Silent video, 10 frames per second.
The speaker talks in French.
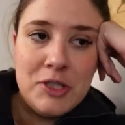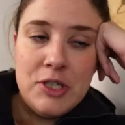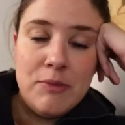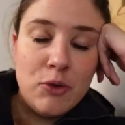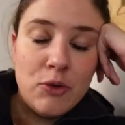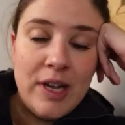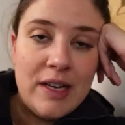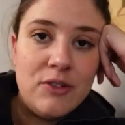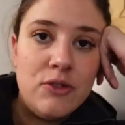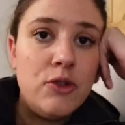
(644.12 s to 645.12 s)
J'aime trop
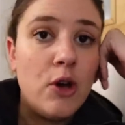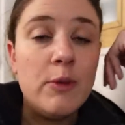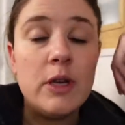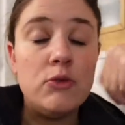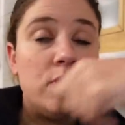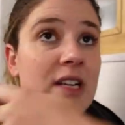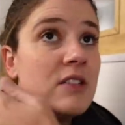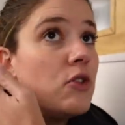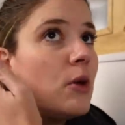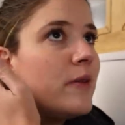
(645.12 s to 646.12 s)
qu'elle dorme avec nous, qu'elle
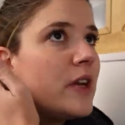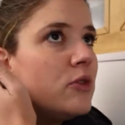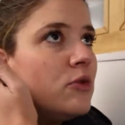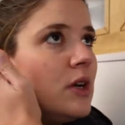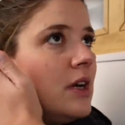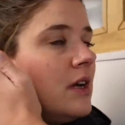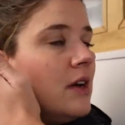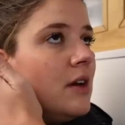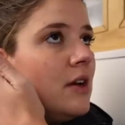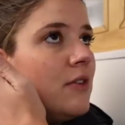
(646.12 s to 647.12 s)
s'endorme avec nous.
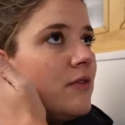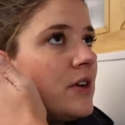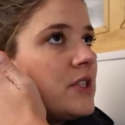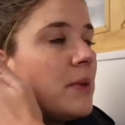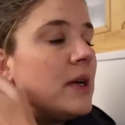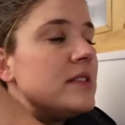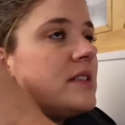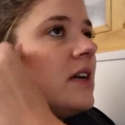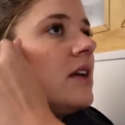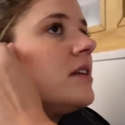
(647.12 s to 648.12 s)
Enfin, je sais pas,
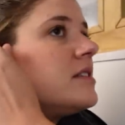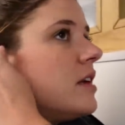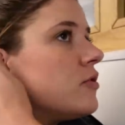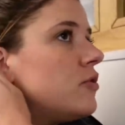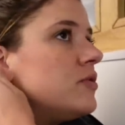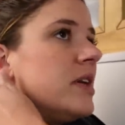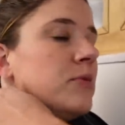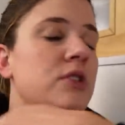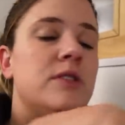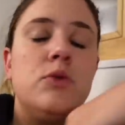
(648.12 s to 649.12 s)
c'est un, un truc qu'on
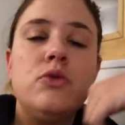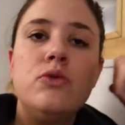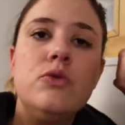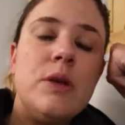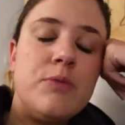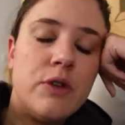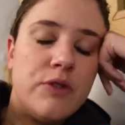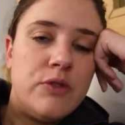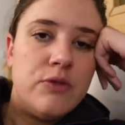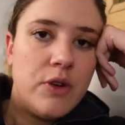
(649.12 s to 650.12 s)
diabolise beaucoup et puis en
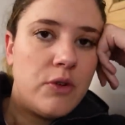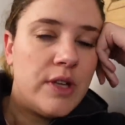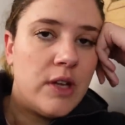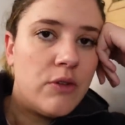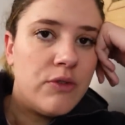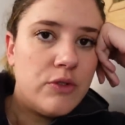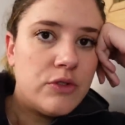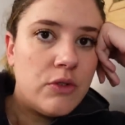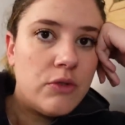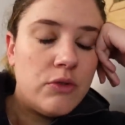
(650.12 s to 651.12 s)
fait, une fois qu'on a un enfant, on
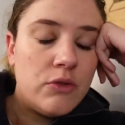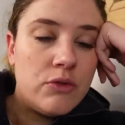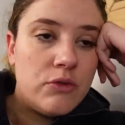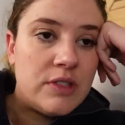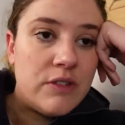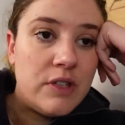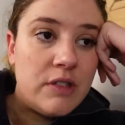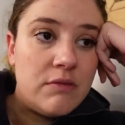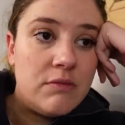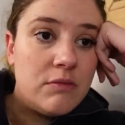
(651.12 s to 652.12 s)
se rend compte que ça
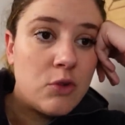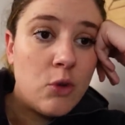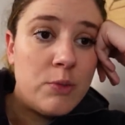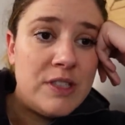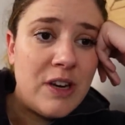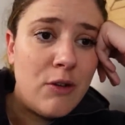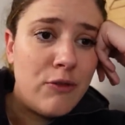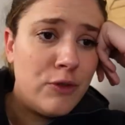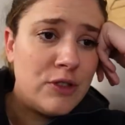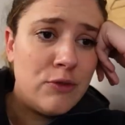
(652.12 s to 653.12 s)
fait trop plaisir à
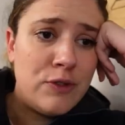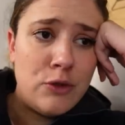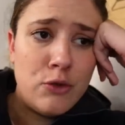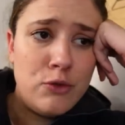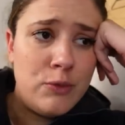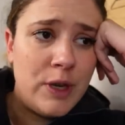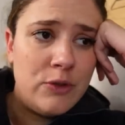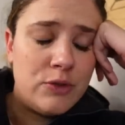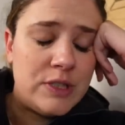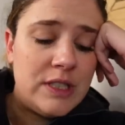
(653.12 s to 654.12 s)
l'enfant, que ça nous fait trop du bien à
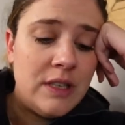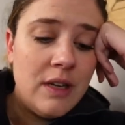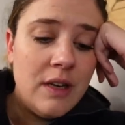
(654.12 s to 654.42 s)
nous aussi.